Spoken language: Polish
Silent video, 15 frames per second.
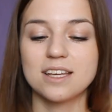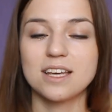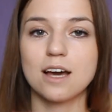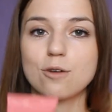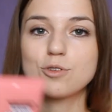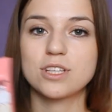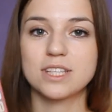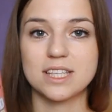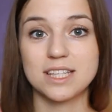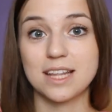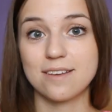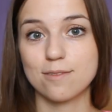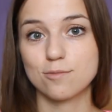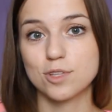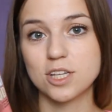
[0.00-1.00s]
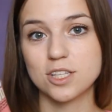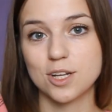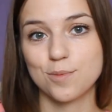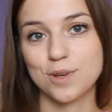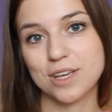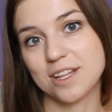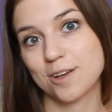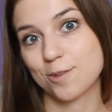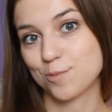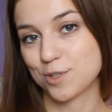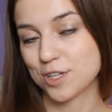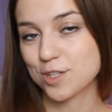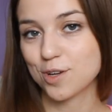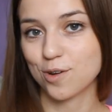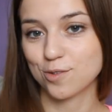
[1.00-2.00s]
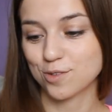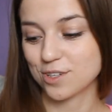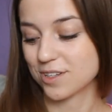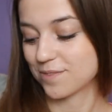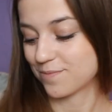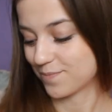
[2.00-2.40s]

ja już się zastanawiam, co ja zrobię, kiedy on mi się skończy.